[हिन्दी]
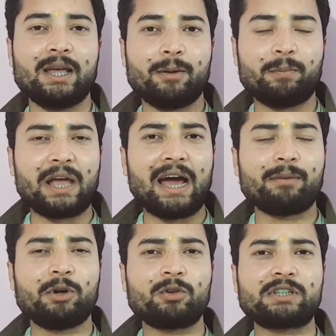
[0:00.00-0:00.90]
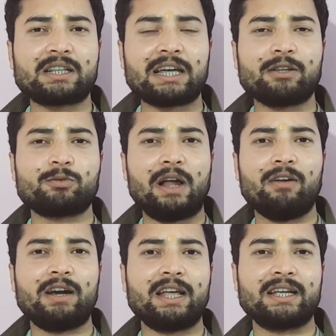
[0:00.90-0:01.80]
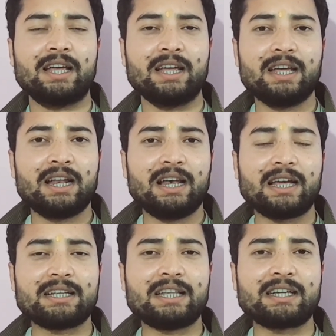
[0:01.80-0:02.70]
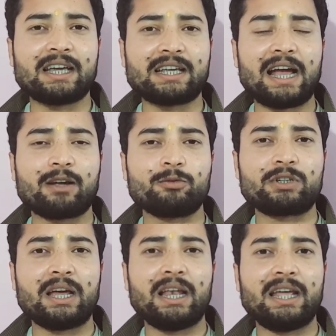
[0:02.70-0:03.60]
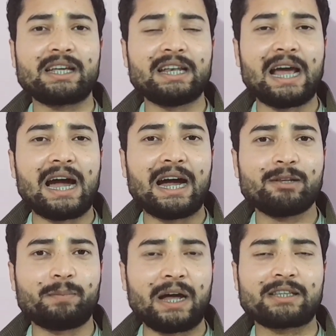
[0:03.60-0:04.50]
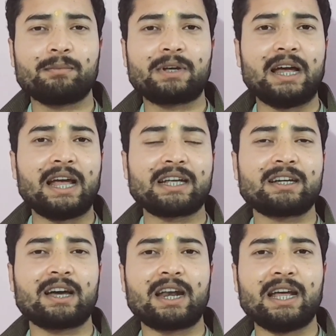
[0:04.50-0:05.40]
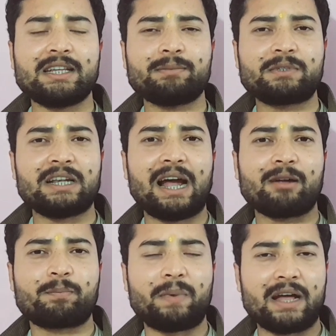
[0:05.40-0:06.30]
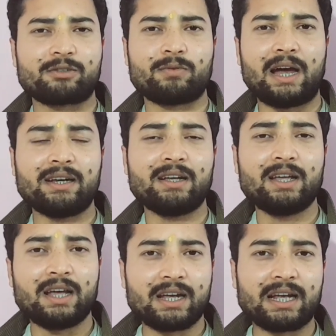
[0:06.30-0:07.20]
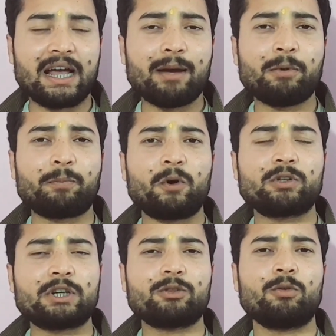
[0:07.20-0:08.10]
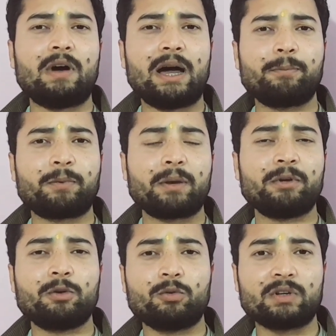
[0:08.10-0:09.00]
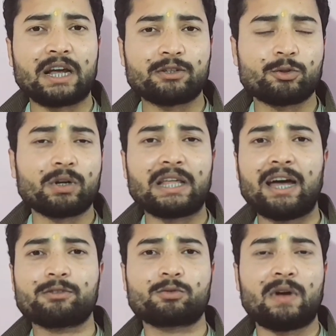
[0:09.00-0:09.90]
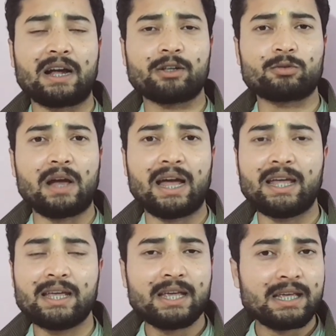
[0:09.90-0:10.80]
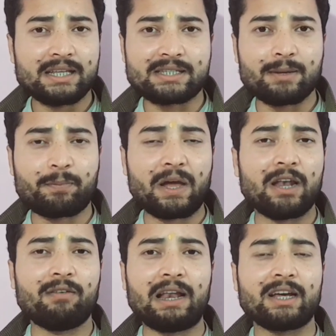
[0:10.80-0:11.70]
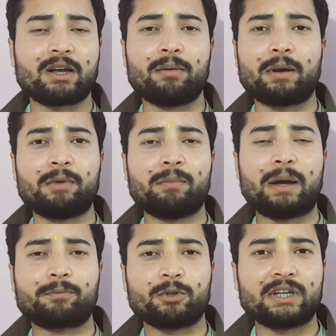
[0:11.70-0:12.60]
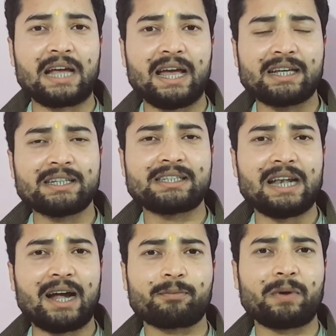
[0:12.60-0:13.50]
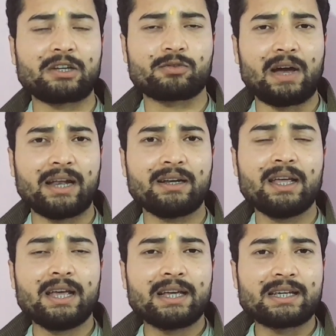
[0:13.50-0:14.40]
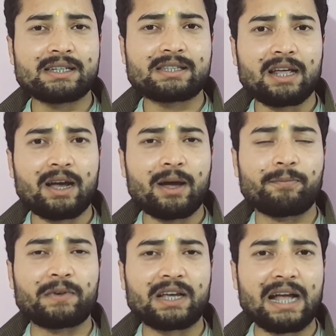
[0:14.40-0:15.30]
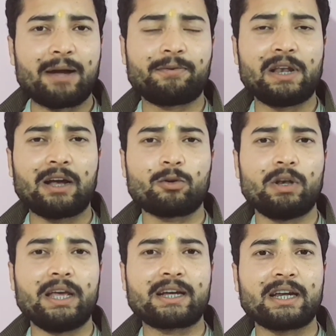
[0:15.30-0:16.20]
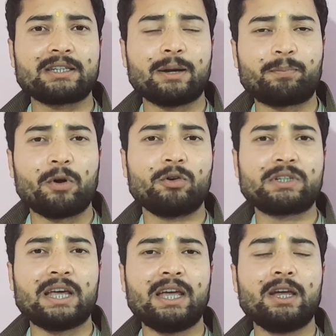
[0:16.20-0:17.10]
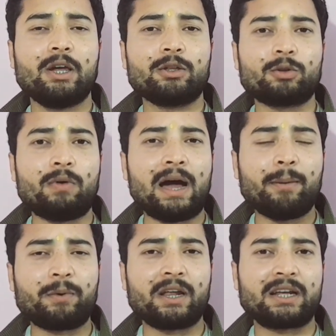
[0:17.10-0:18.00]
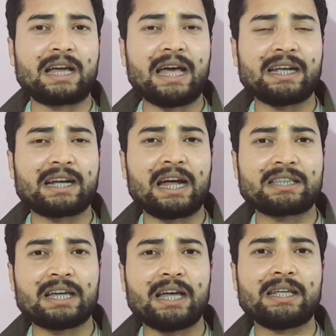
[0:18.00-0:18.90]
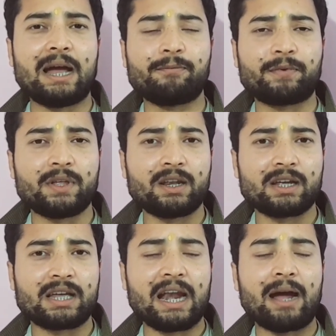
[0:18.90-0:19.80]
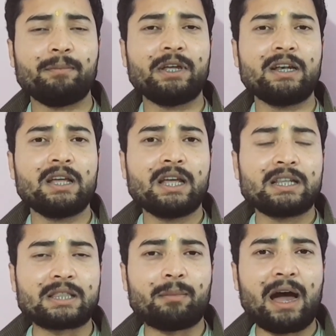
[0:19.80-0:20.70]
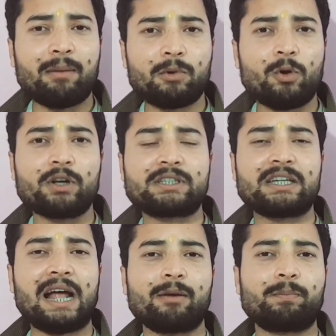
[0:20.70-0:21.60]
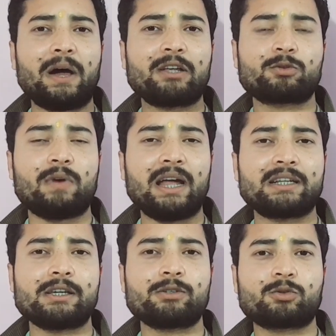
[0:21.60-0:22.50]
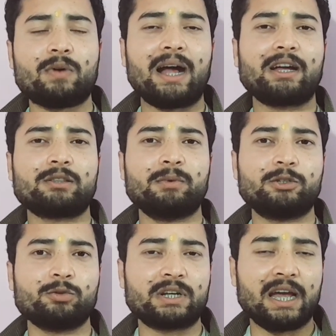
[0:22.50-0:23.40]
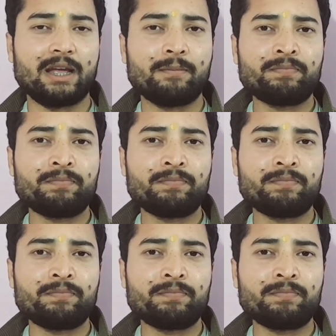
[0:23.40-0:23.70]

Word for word: बिहार में हो सकता है चुनाव लड़ेंगे लेकिन देखिए क्या कुछ है लेकिन आज बात हम गया की कर रहे हैं जब चिराग पासवान गया में पहुंचे तो वहां पर भी उनका जोरदार स्वागत हुआ है इससे पहले वाले खबर में हम आपको दिखाएं कि चिराग पासवान किस तरह अपने काफिला को लेकर जब पहुंचे तो वहां पर कार्यकर्ता या फिर ग्रामीण तमाम लोग चिराग पासवान के स्वागत में जुट गए